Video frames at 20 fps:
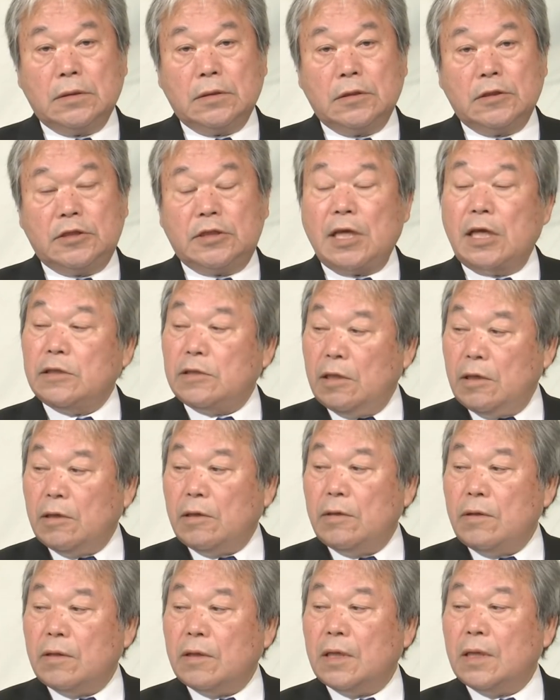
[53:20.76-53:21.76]
していただ
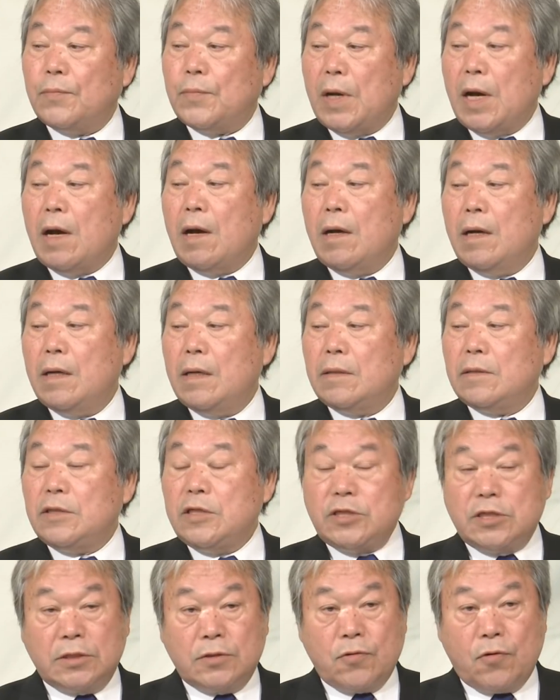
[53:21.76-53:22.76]
かなければ
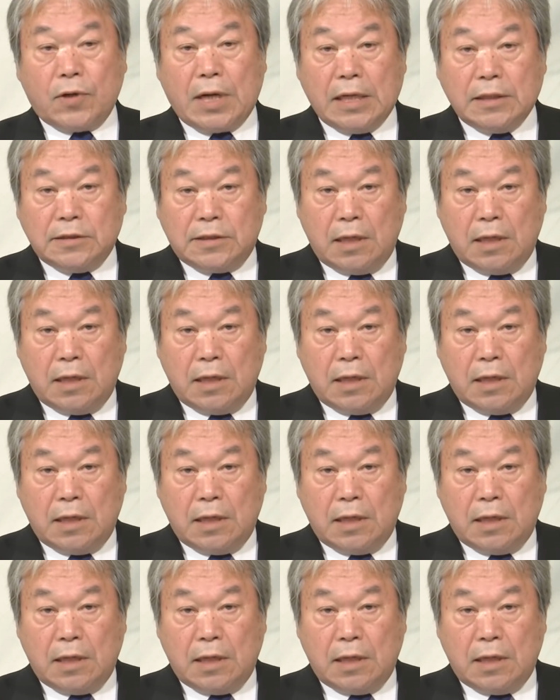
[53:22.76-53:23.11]
維新の会